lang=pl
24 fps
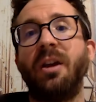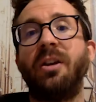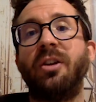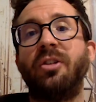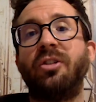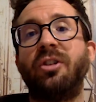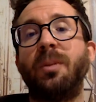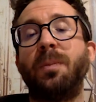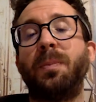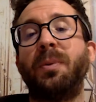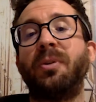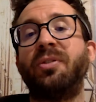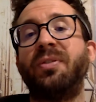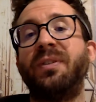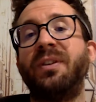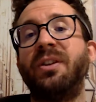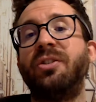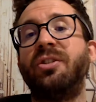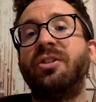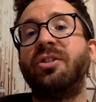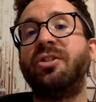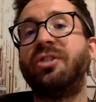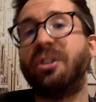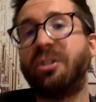Jeśli
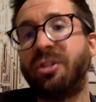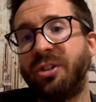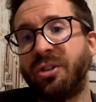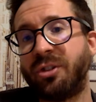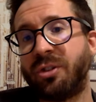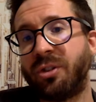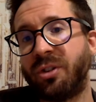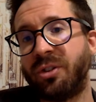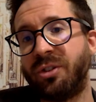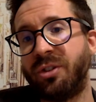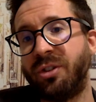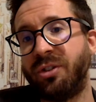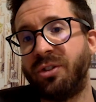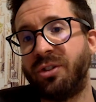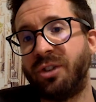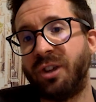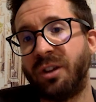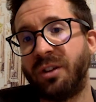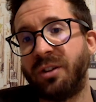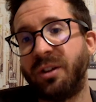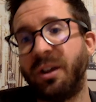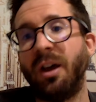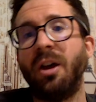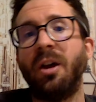poświęci 10 godzin
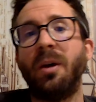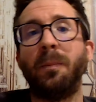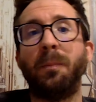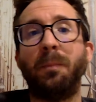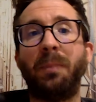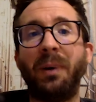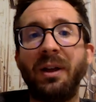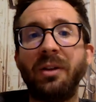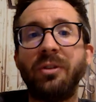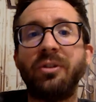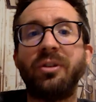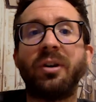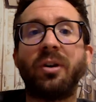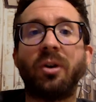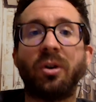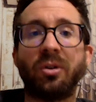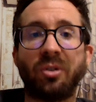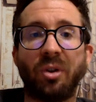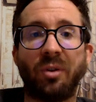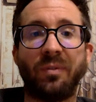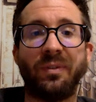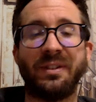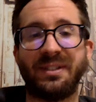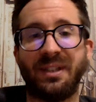dziennie, będzie
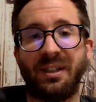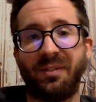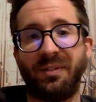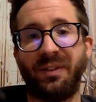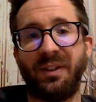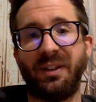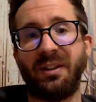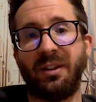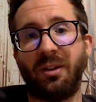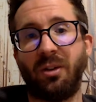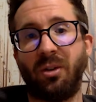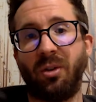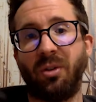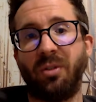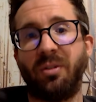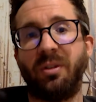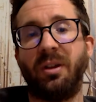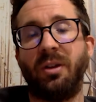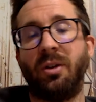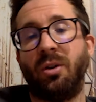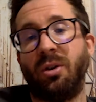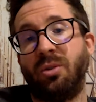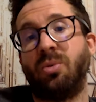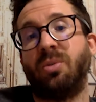gotowy za 2 tygodnie.
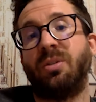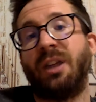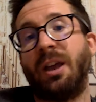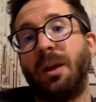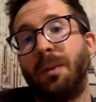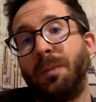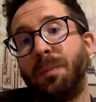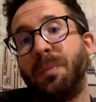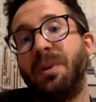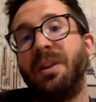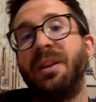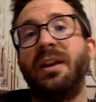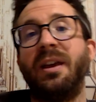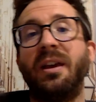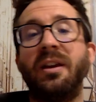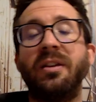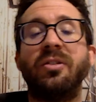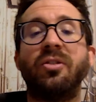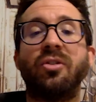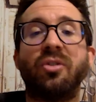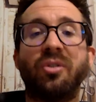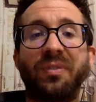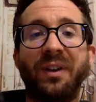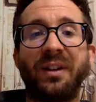No i tutaj mniej
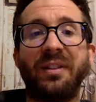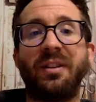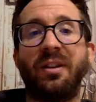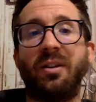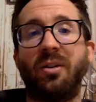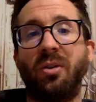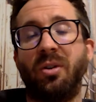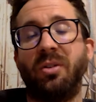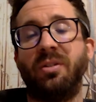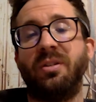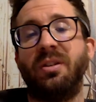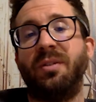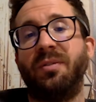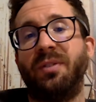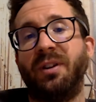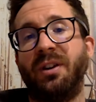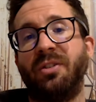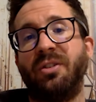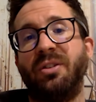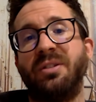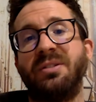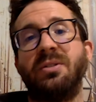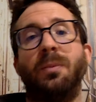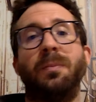niż 2 tygodnie
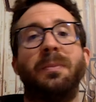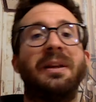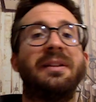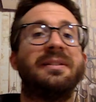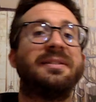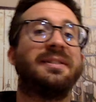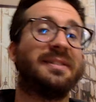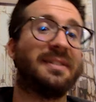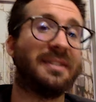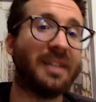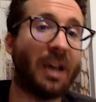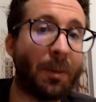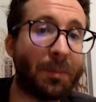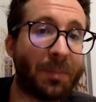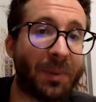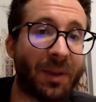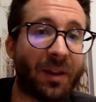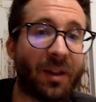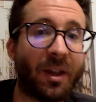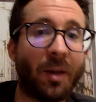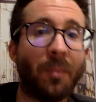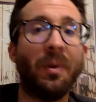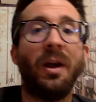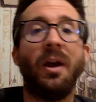właśnie są między
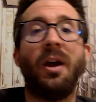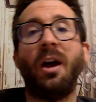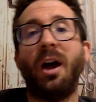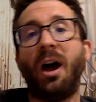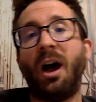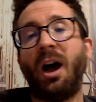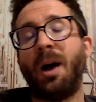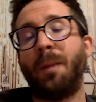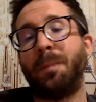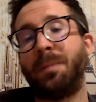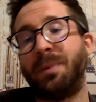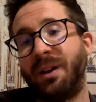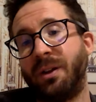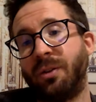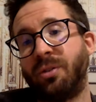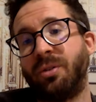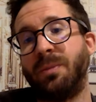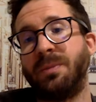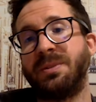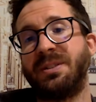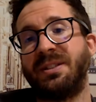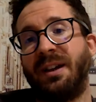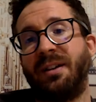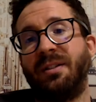zabiegiem a
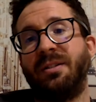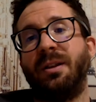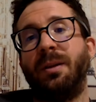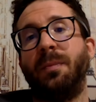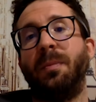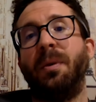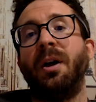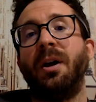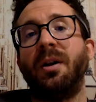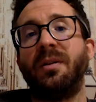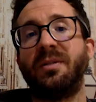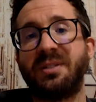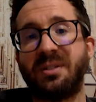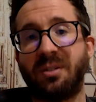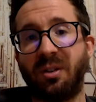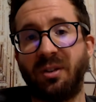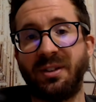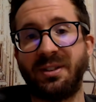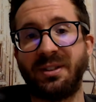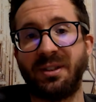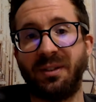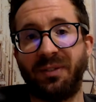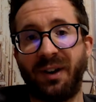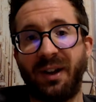pierwszym startem w
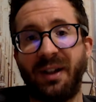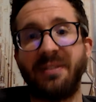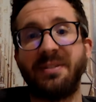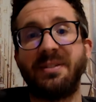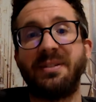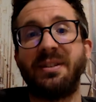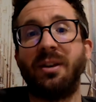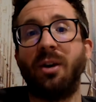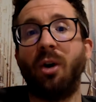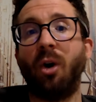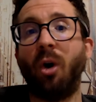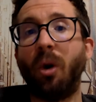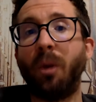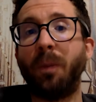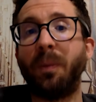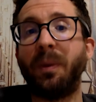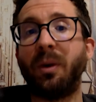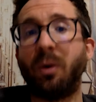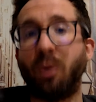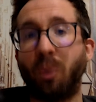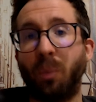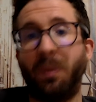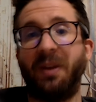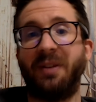stolicy Francji. Oby
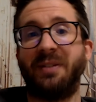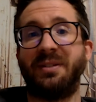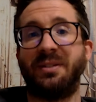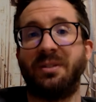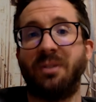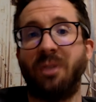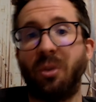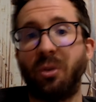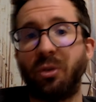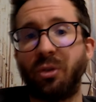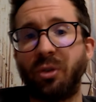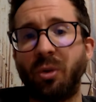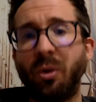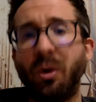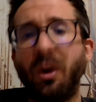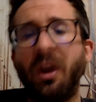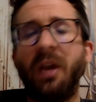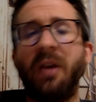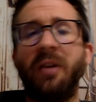Hubert zdążył.